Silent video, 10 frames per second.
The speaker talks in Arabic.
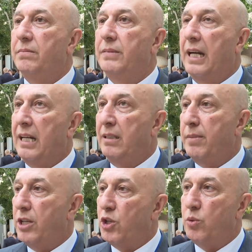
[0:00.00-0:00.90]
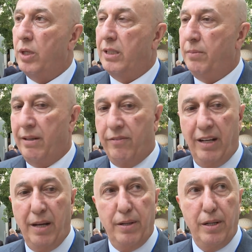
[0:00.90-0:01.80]
تقدمت أشواط كبيرة في
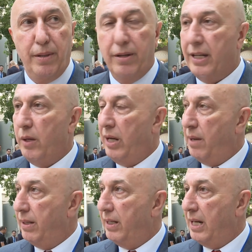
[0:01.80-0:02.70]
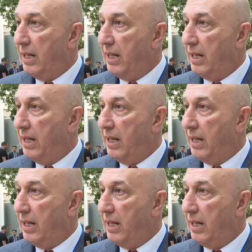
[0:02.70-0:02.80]
العمل المناخي والعمل